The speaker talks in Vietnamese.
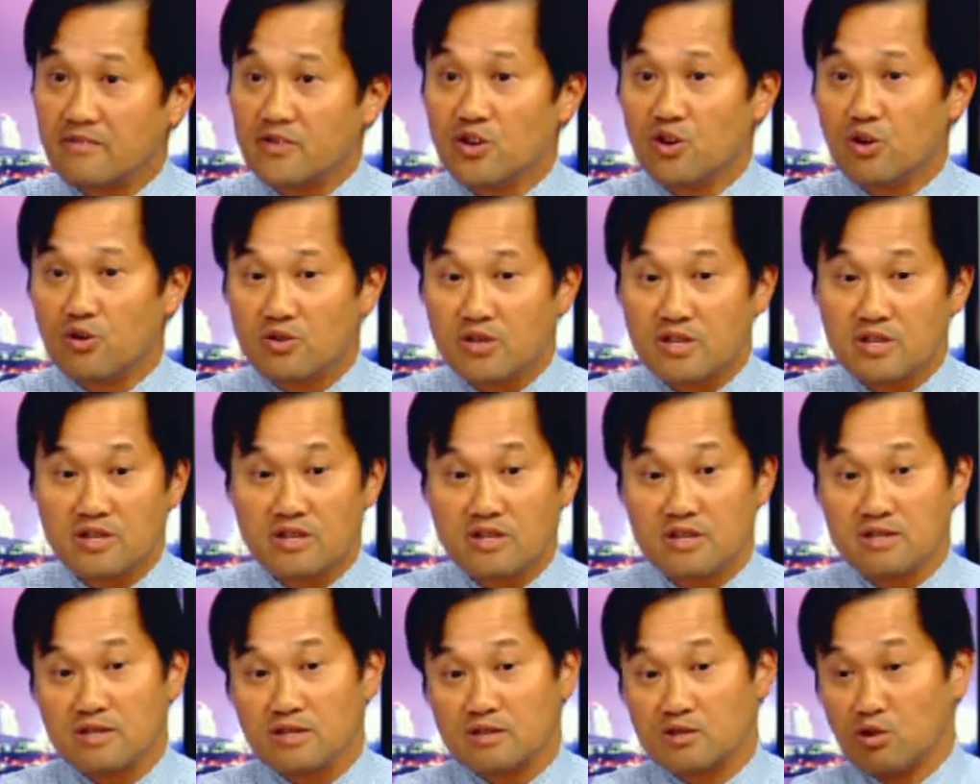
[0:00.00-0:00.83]
ví dụ
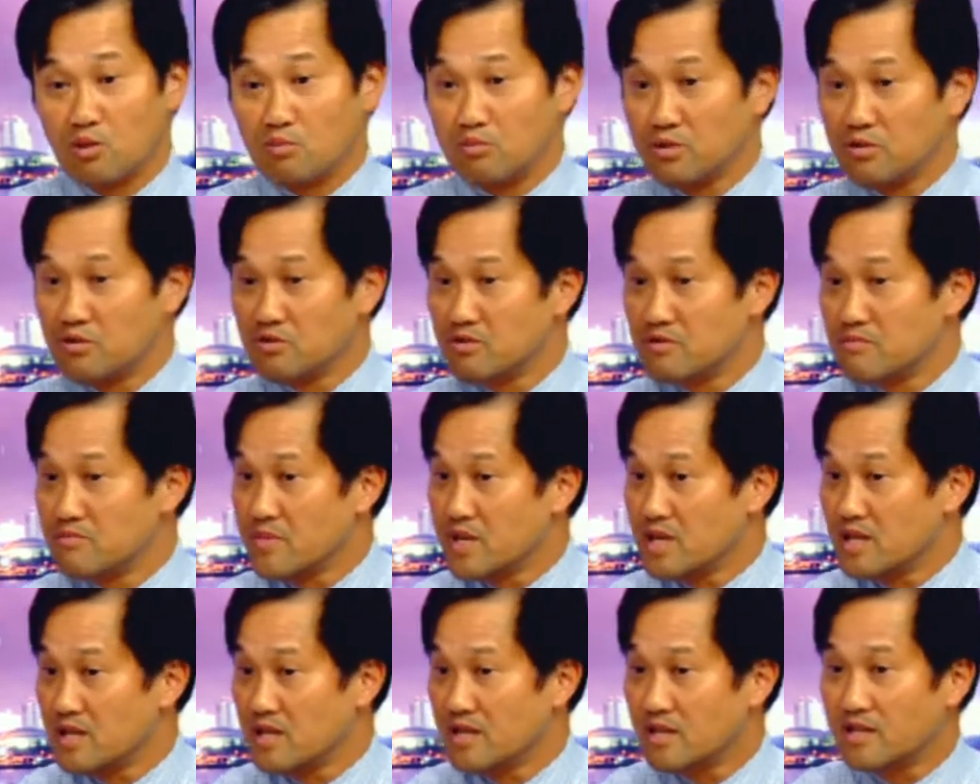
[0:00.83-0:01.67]
như
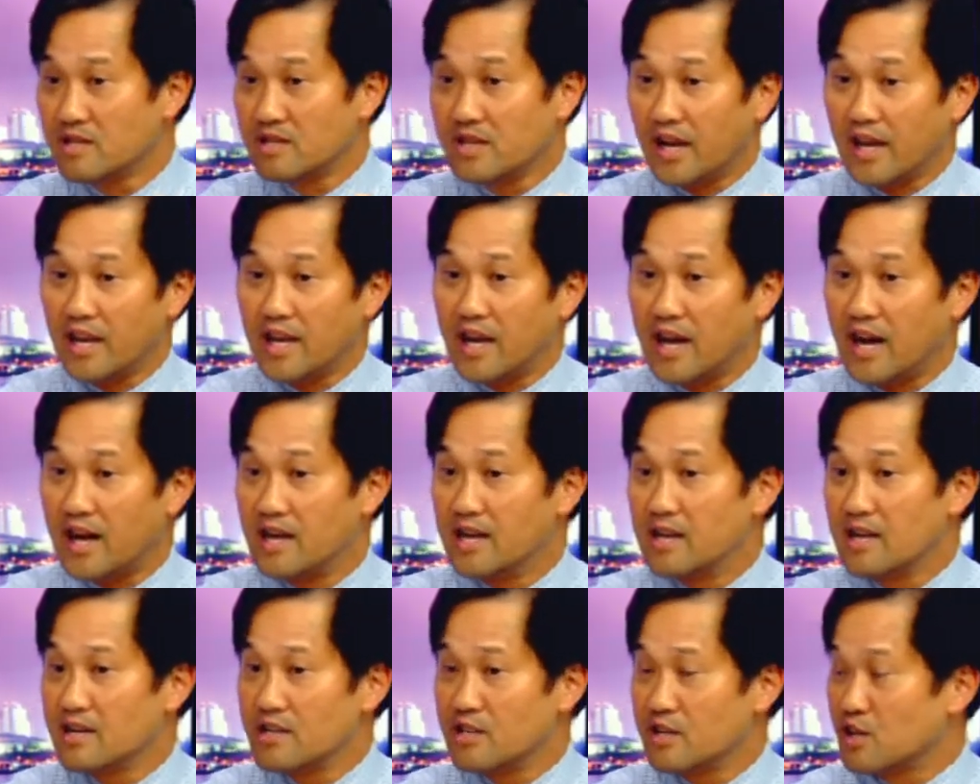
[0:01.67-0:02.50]
dobutamine hay là
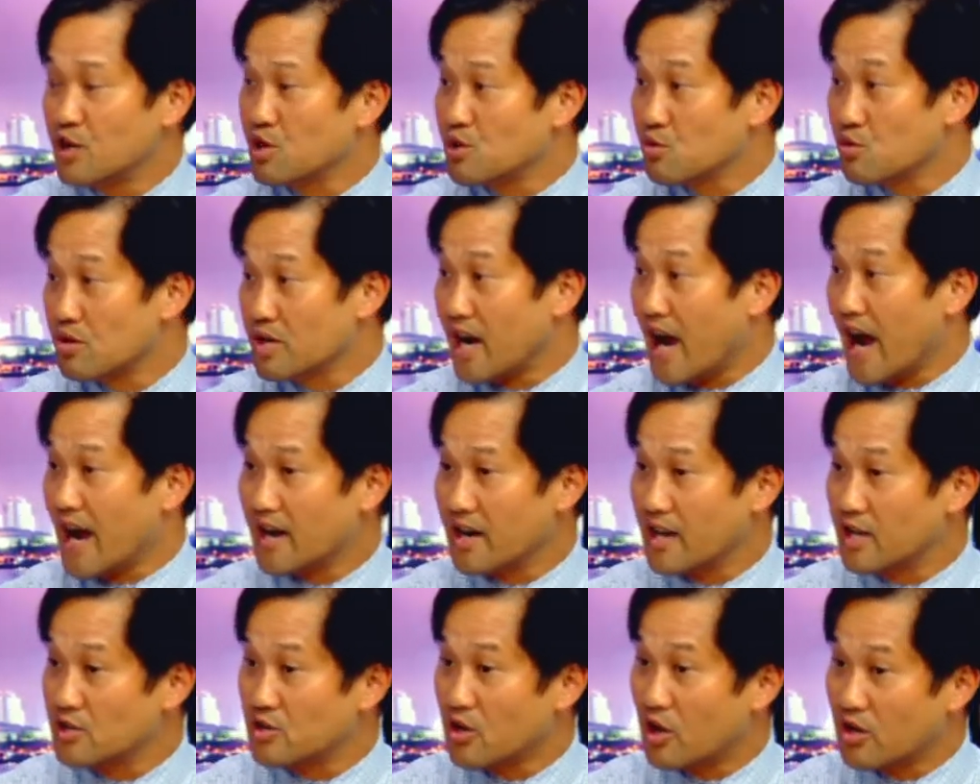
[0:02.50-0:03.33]
những cái thuốc khác
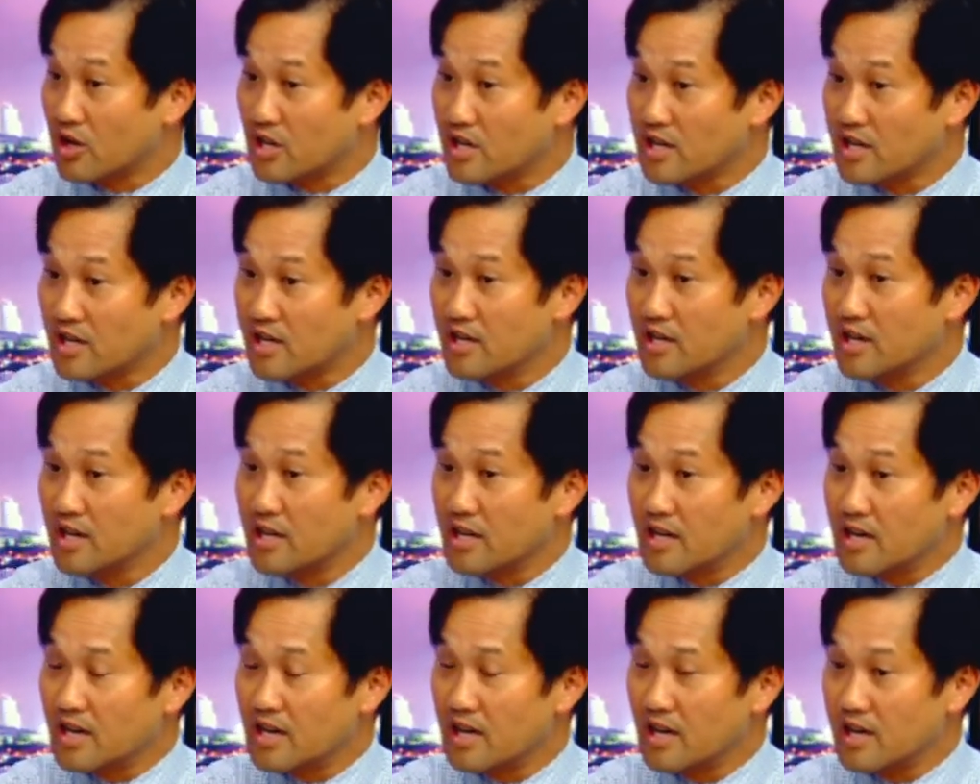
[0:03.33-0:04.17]
để cho cái cái
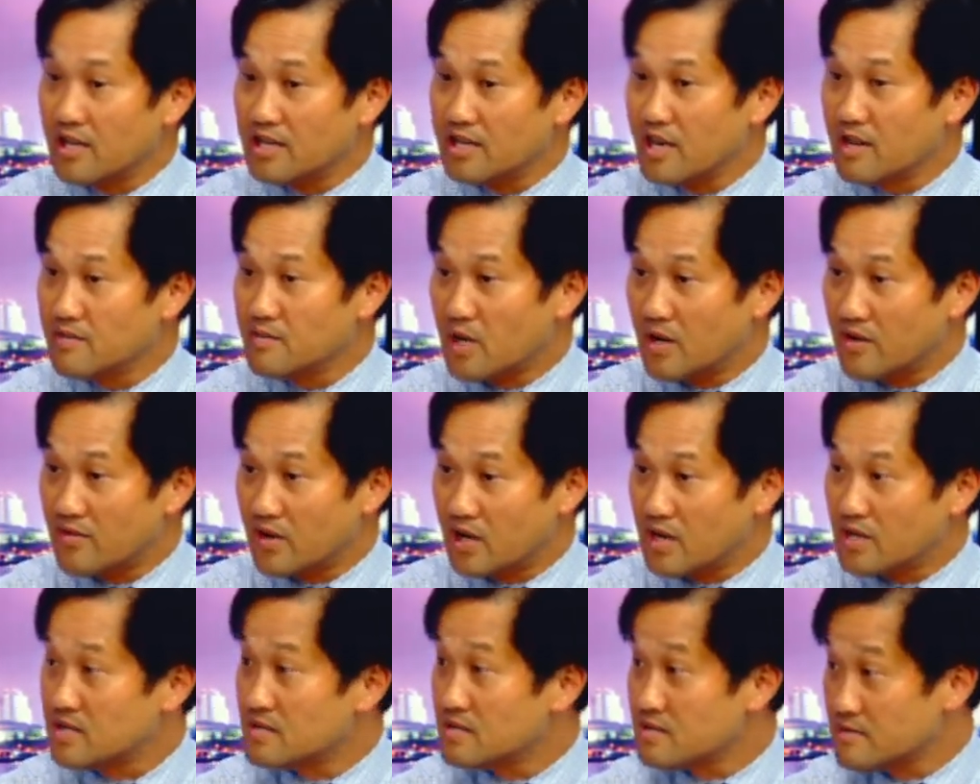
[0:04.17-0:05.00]
cái tim nó
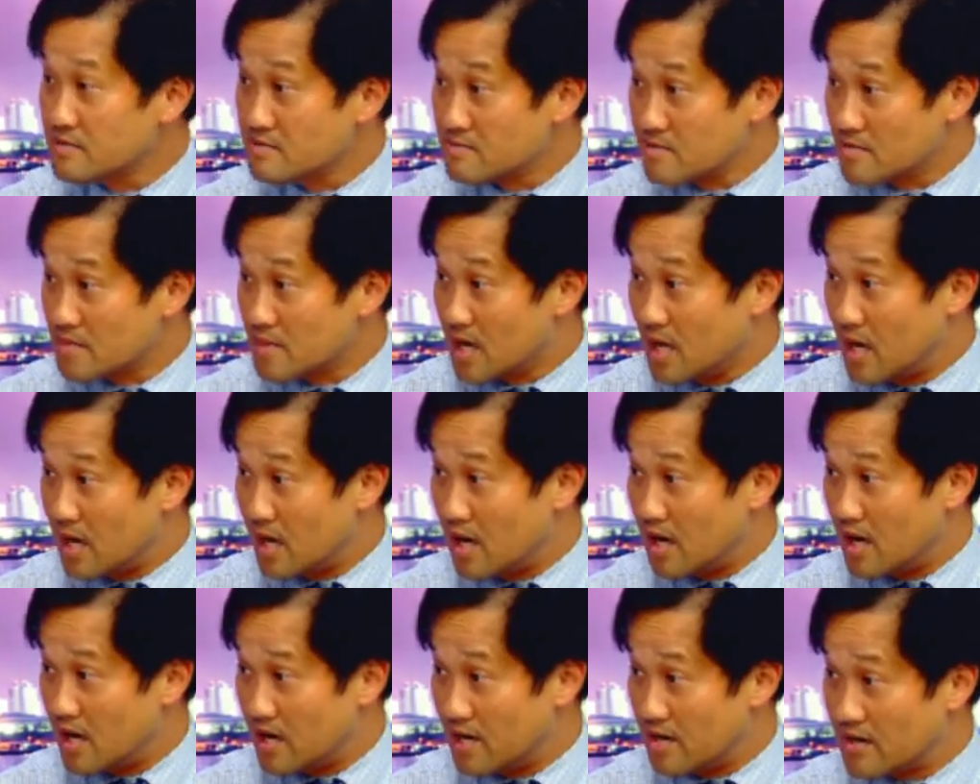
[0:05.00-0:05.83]
vẫn
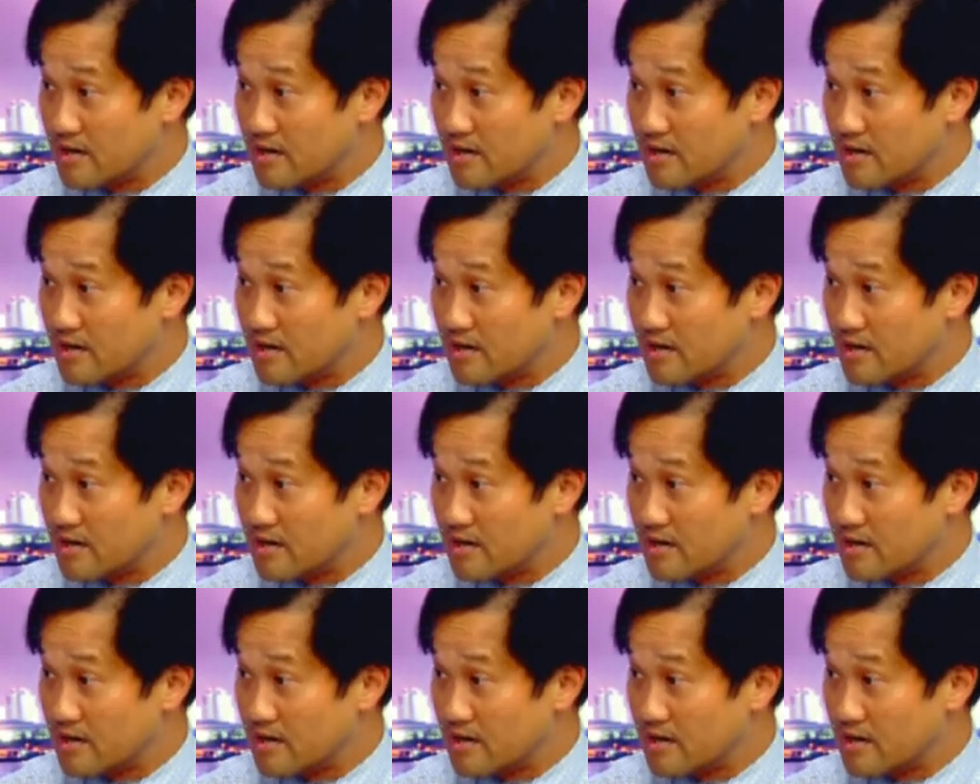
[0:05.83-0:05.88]
uh, đập.